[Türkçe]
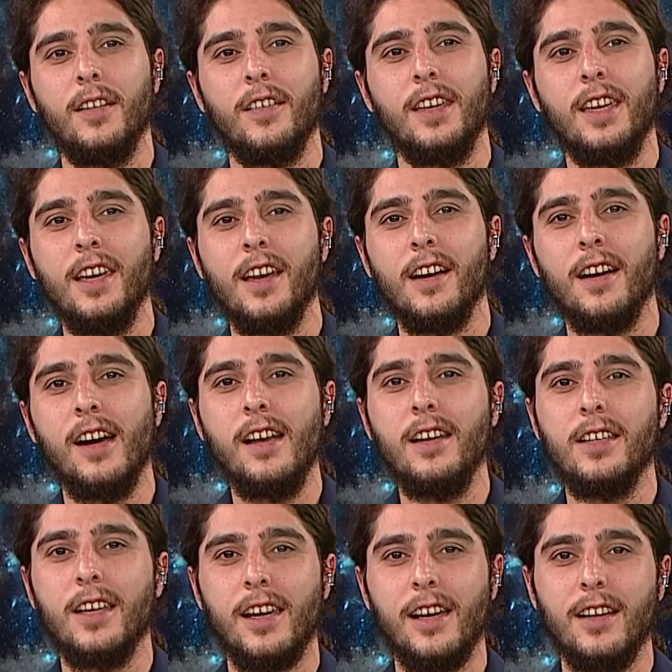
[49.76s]
yine
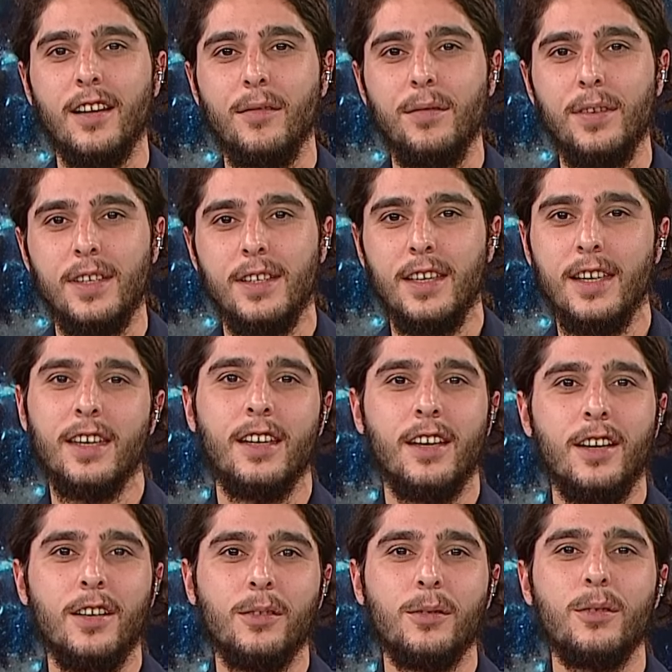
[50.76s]
aynı şekilde fizik
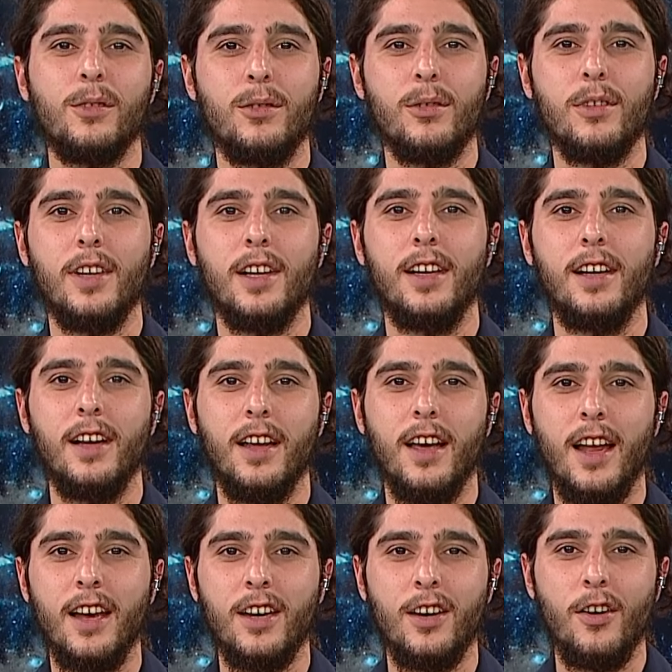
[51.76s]
unsurlarıyla
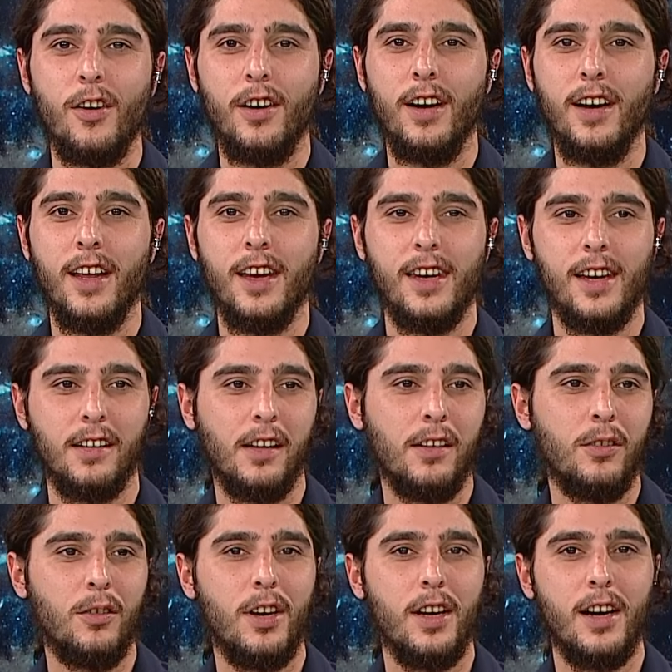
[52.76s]
yani görerek ya
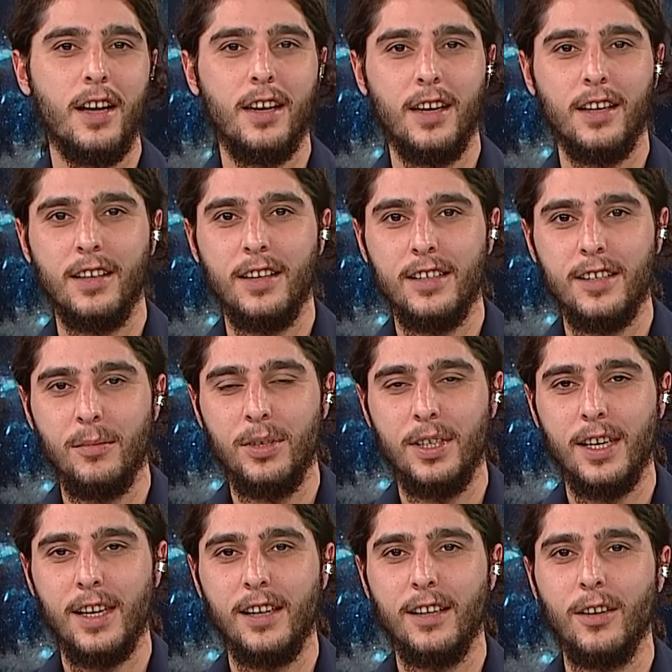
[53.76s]
da duyarak ya da işte bir
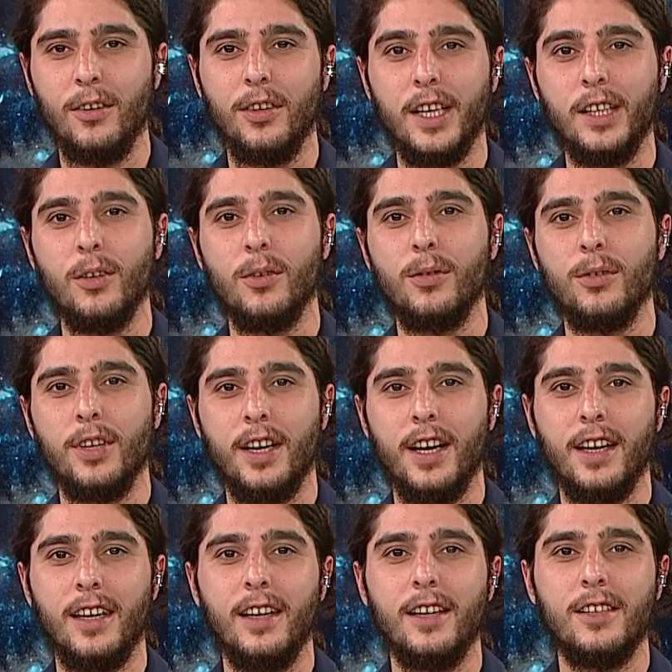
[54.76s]
şekilde onlar
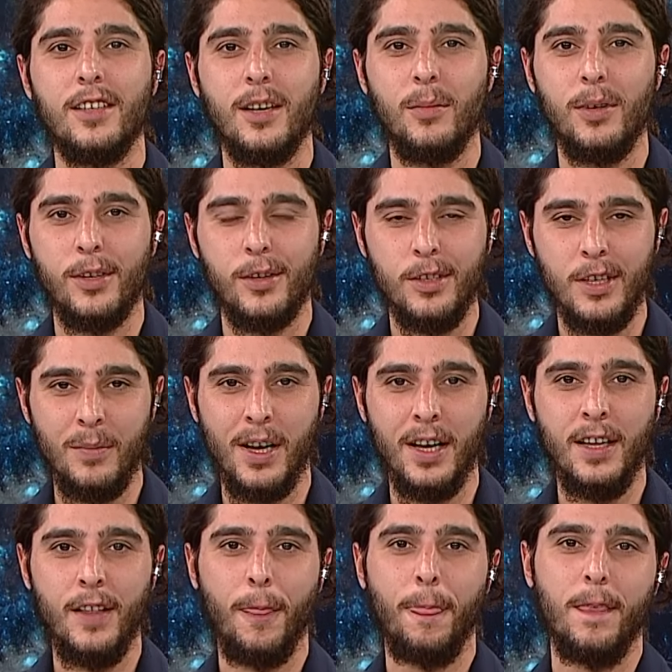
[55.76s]
dokunarak yaşayabiliyoruz
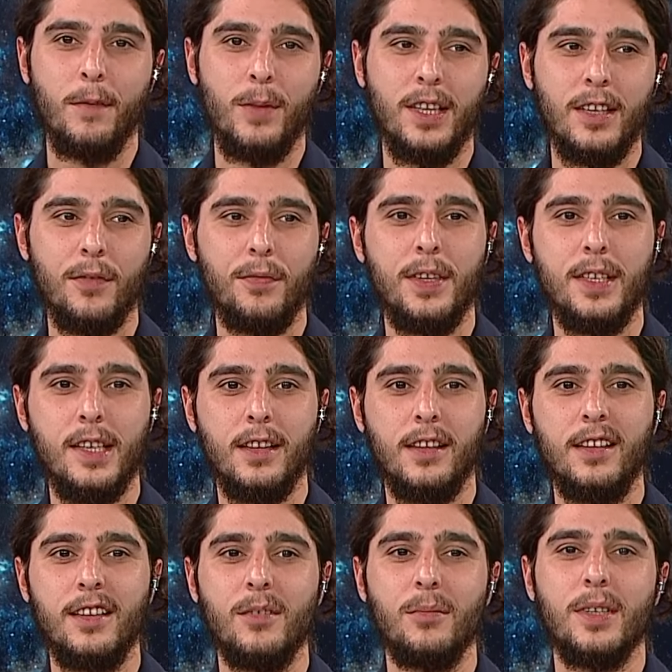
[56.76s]
ama Metafizik
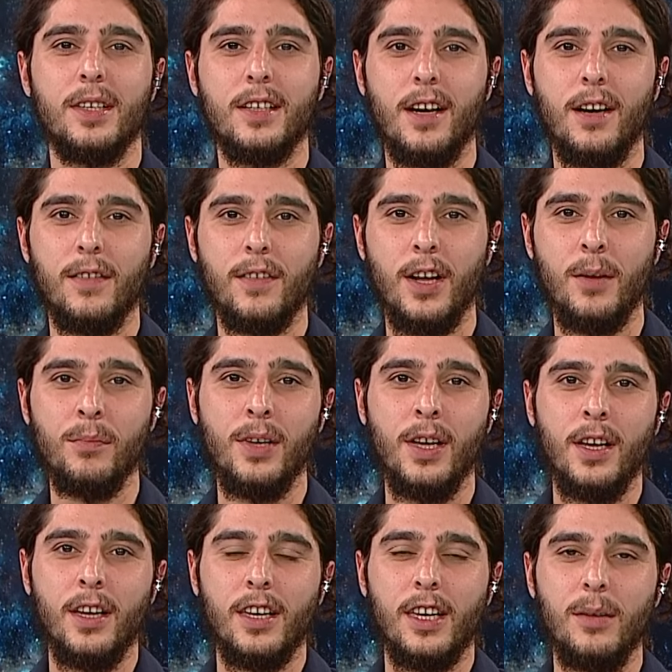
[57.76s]
dediğimiz kavram
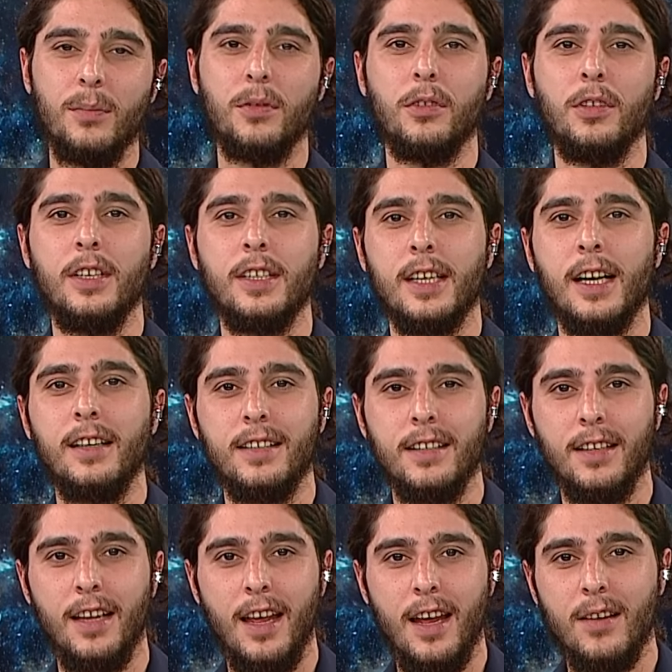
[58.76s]
ki bunun
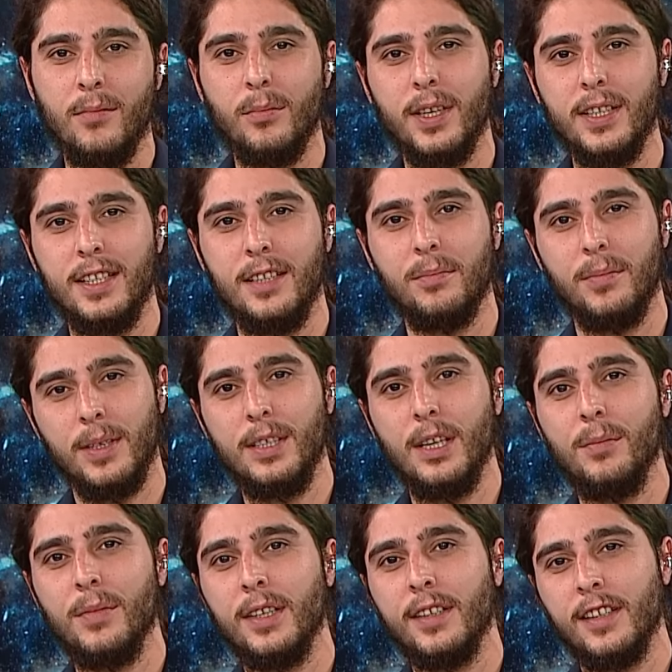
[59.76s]
içerisinde en basit
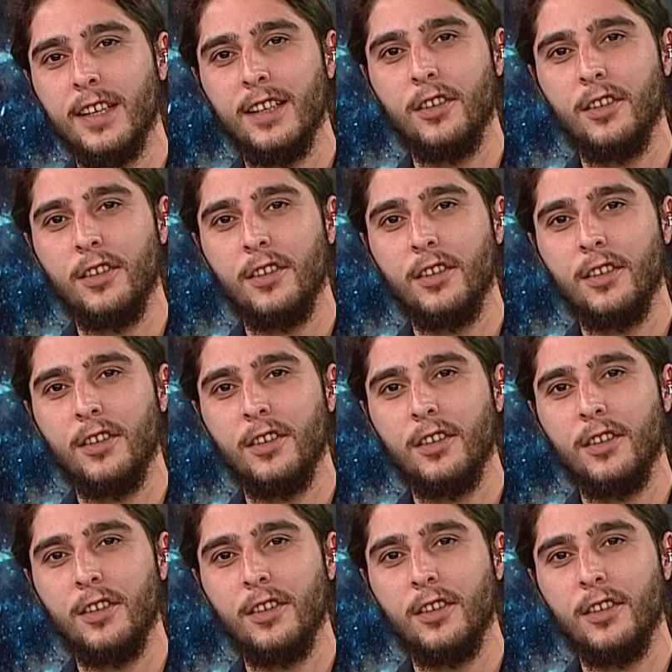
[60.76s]
basamanda